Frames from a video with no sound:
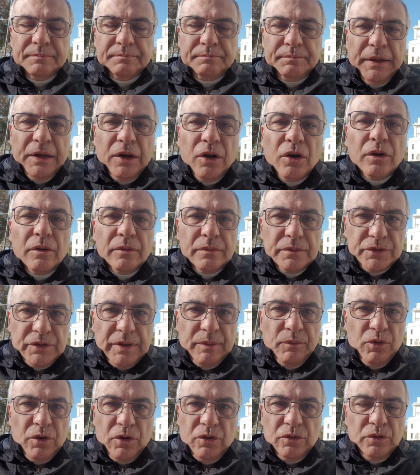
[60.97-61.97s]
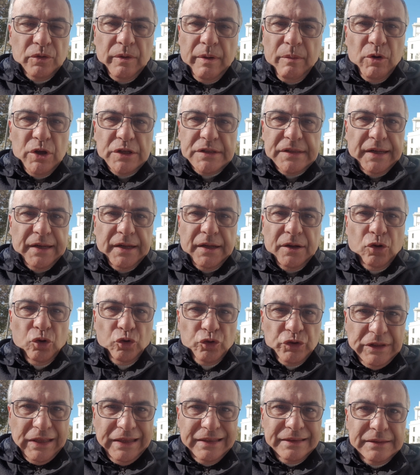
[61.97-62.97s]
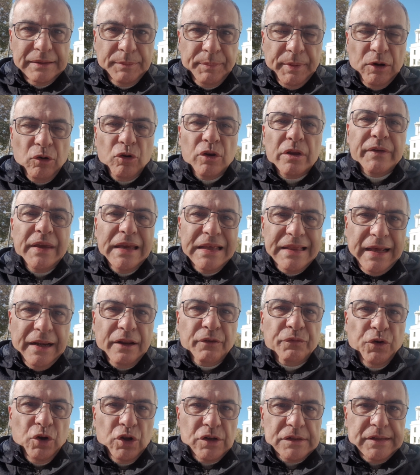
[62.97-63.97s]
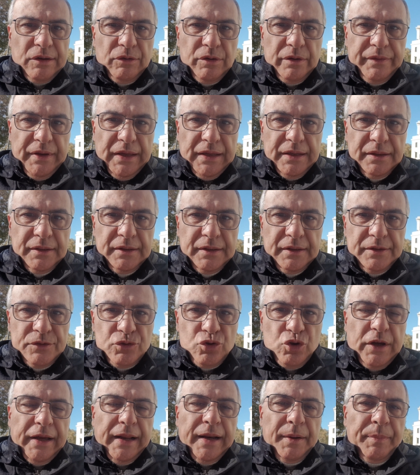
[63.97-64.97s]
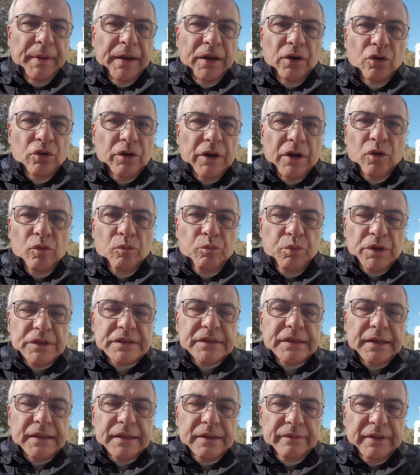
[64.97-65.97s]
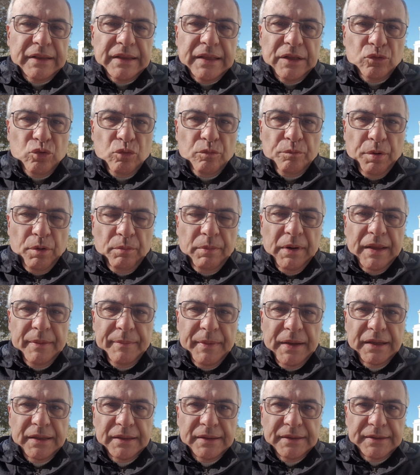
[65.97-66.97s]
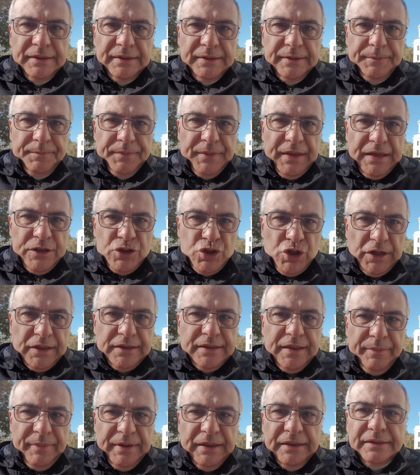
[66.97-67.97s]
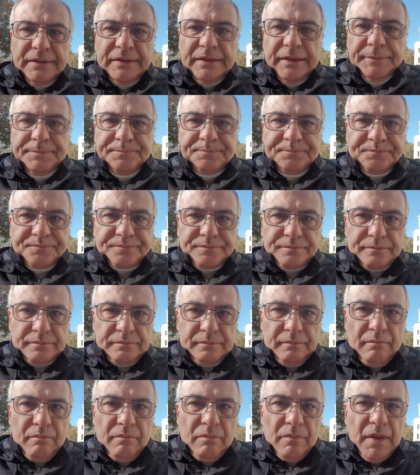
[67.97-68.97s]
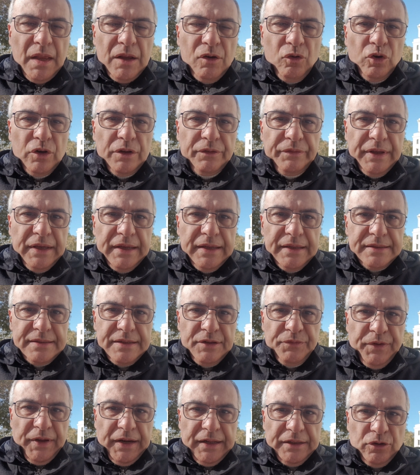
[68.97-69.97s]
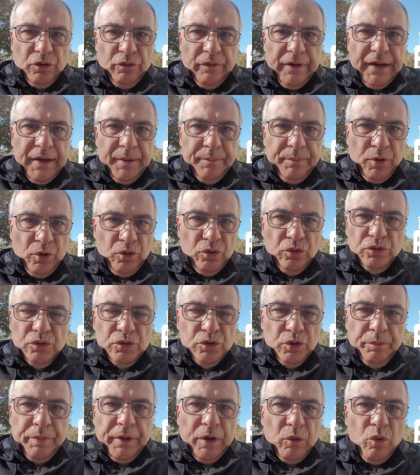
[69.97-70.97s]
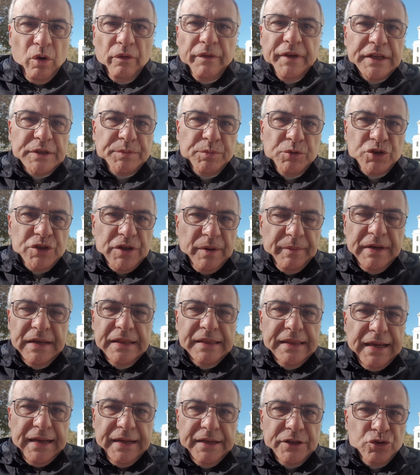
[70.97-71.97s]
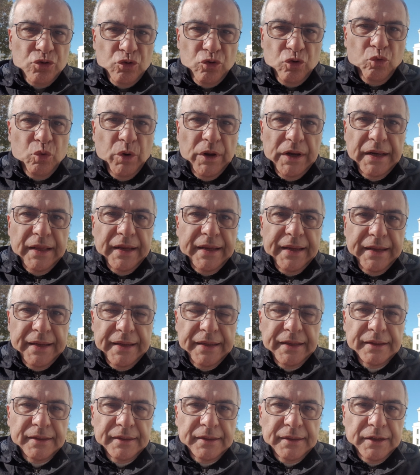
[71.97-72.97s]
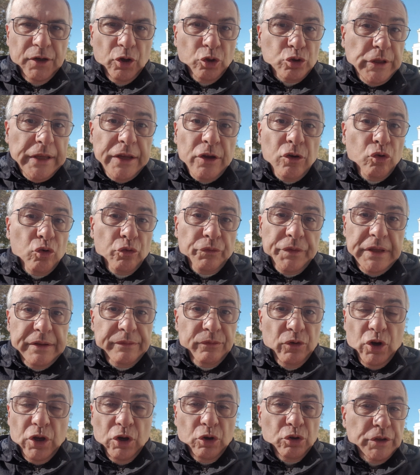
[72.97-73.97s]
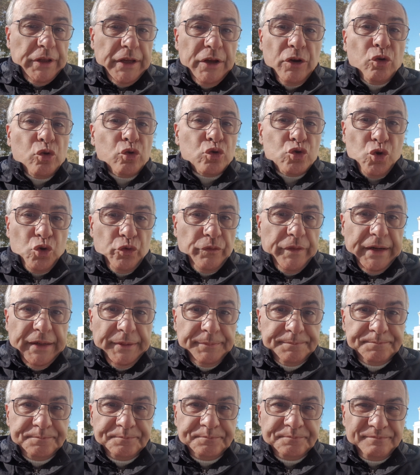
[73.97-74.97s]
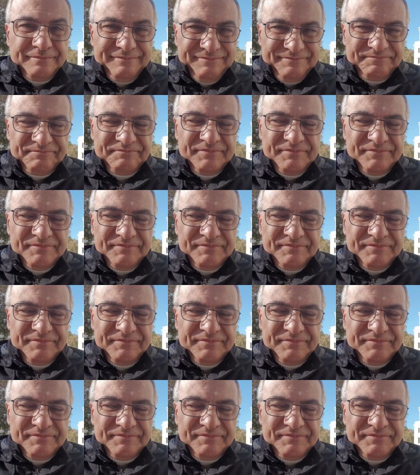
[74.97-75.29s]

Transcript: però siamo, dobbiamo essere contenti per Olivier e dare forza a Olivier giocare a pallone non può essere diventato un problema e certamente Olivier si farà trovare pronto per nuove responsabilità che sono quelle che lo tengono vivo, che lo tengono giovane